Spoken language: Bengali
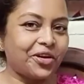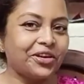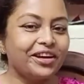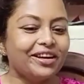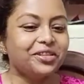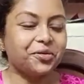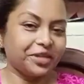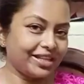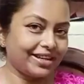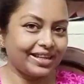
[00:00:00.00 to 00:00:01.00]

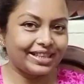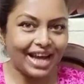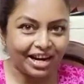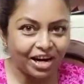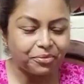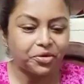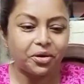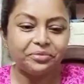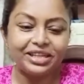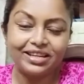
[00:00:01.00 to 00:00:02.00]
তোমাদেরকে দেখাবো আমি
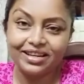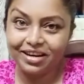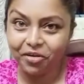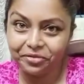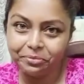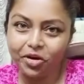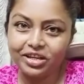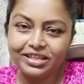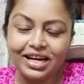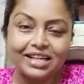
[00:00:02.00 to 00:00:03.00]
কি কি কফি মগ
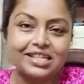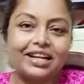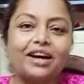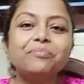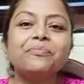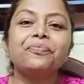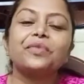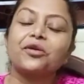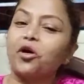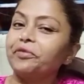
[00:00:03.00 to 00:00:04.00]
নিয়ে আসলাম
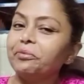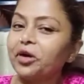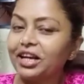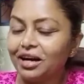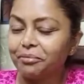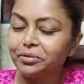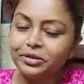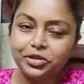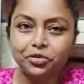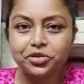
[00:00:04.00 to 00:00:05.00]
কফি মগের আমার
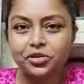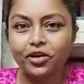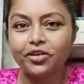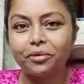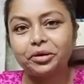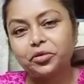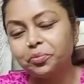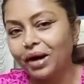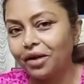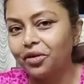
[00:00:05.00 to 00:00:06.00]
ভীষণ শখ আমার খুব
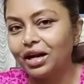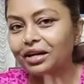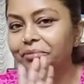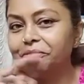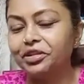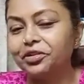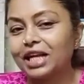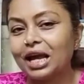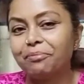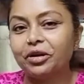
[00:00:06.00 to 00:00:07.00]
ভালো লাগে বিভিন্ন
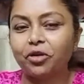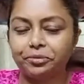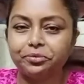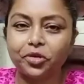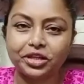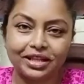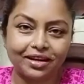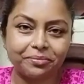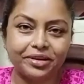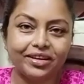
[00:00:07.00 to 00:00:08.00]
টাইপের কফি মগ
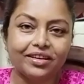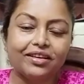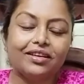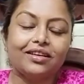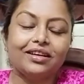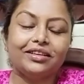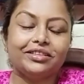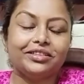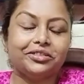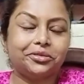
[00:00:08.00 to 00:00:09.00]
থাকবে
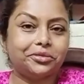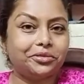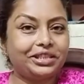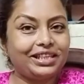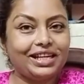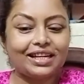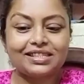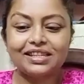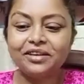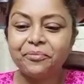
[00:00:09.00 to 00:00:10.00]
তো ঠিক আছে
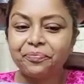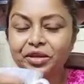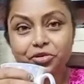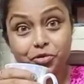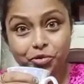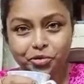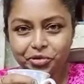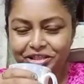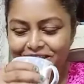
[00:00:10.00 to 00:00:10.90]
শুরু করছি